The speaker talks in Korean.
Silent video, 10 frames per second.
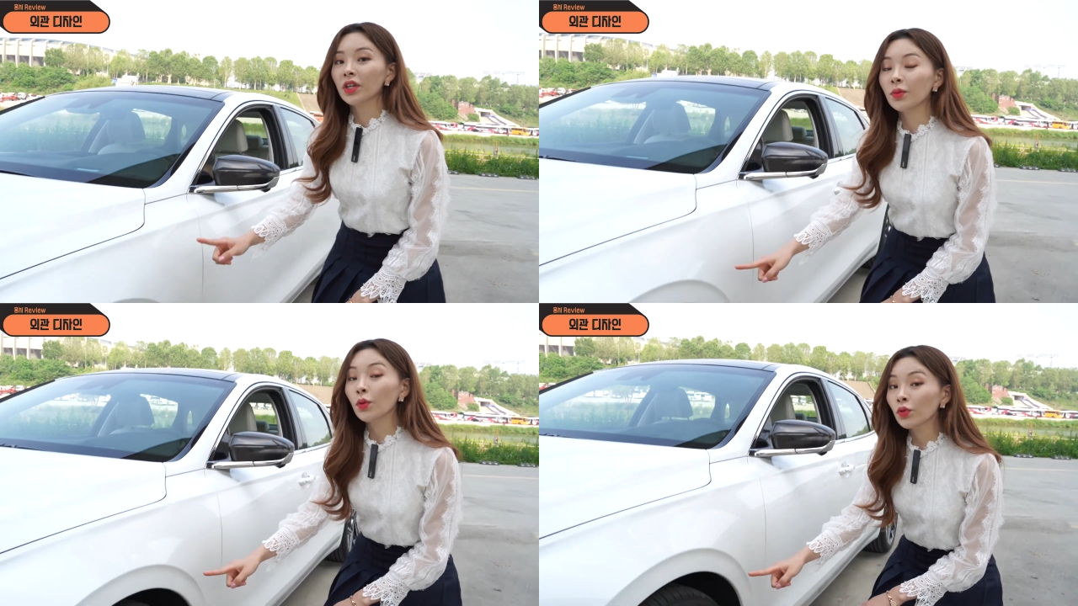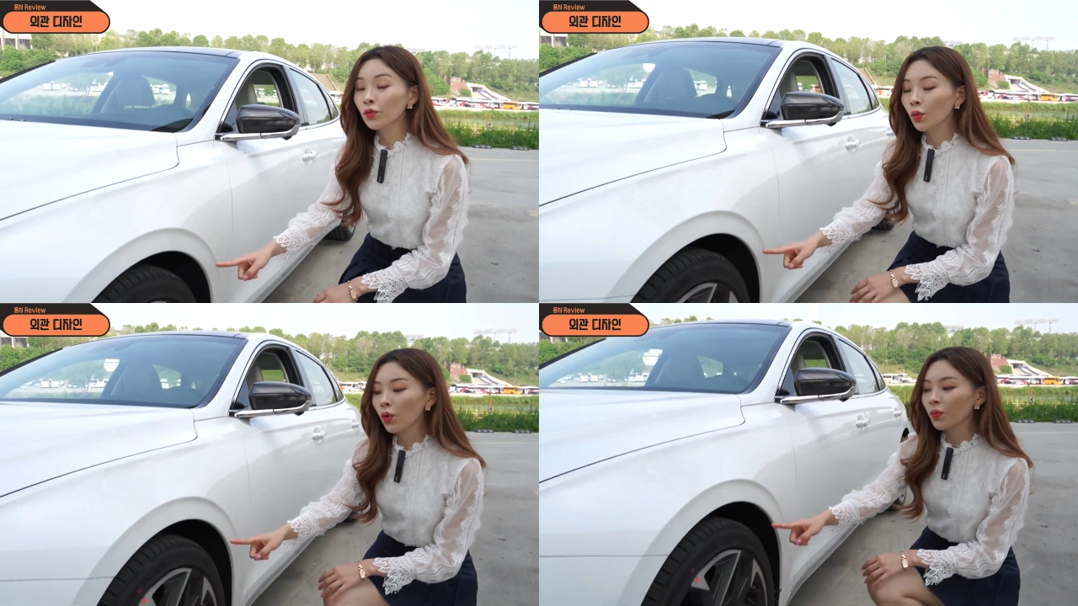
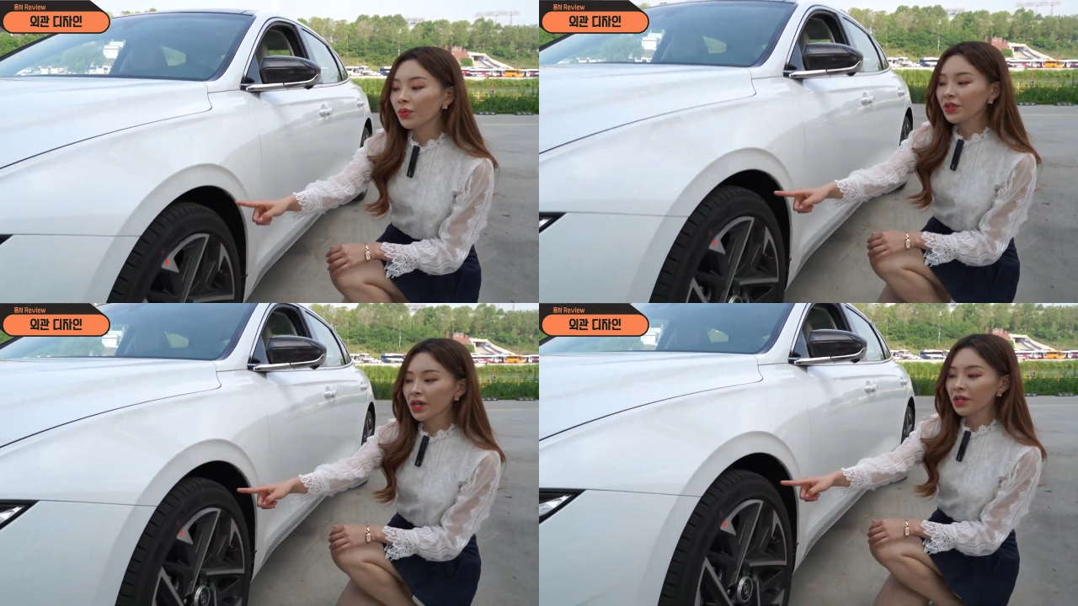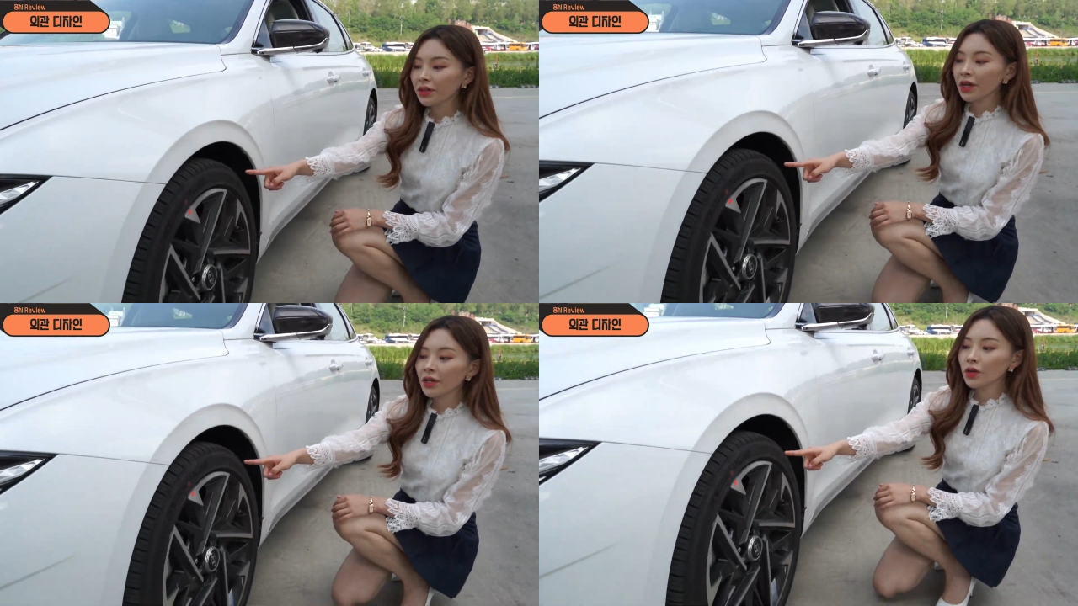기본으로 미쉐린
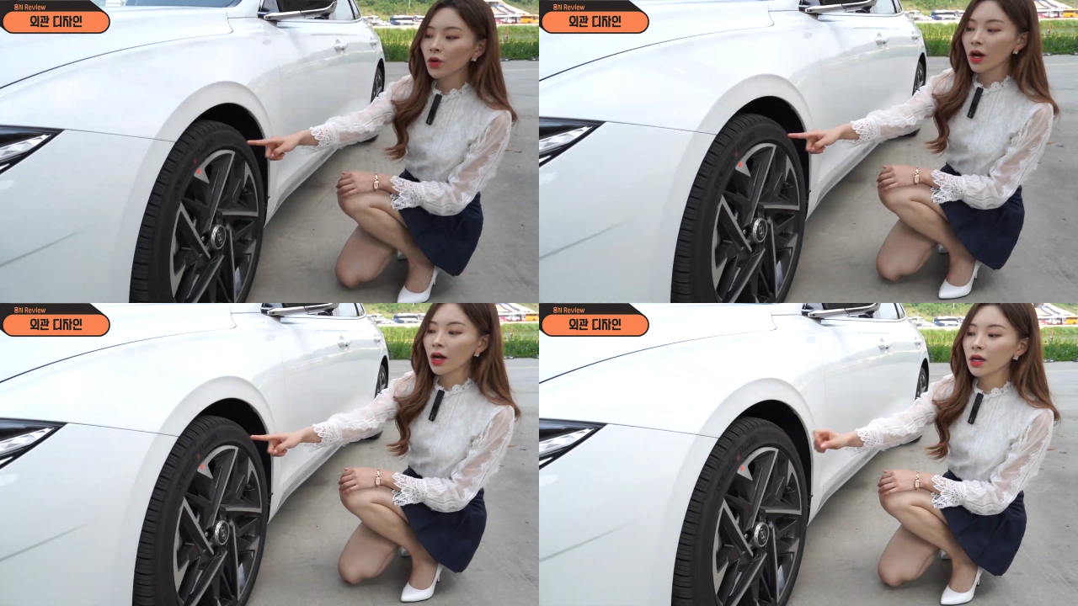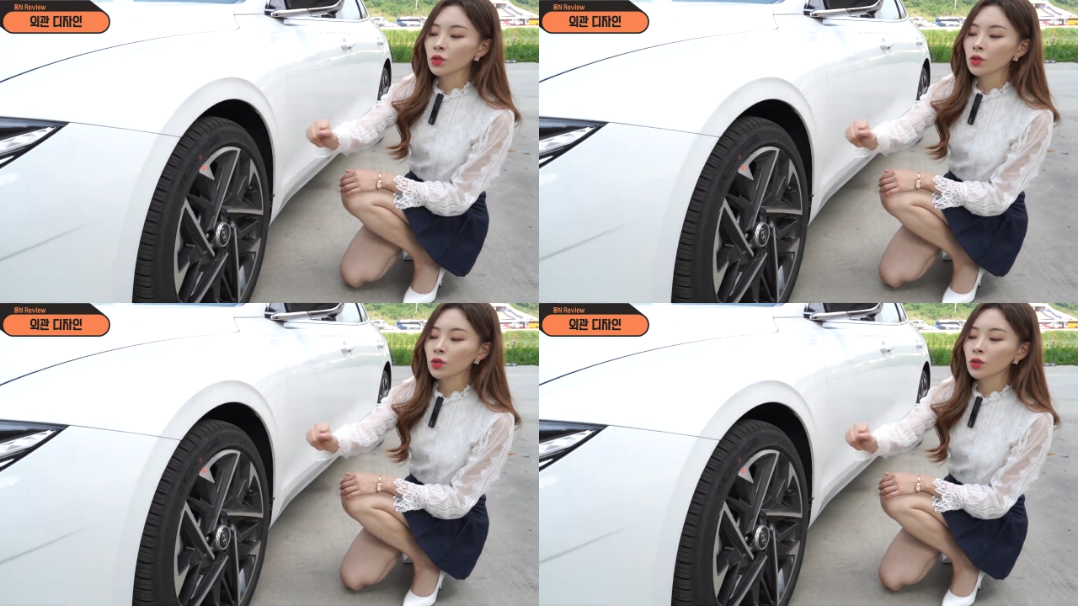타이어가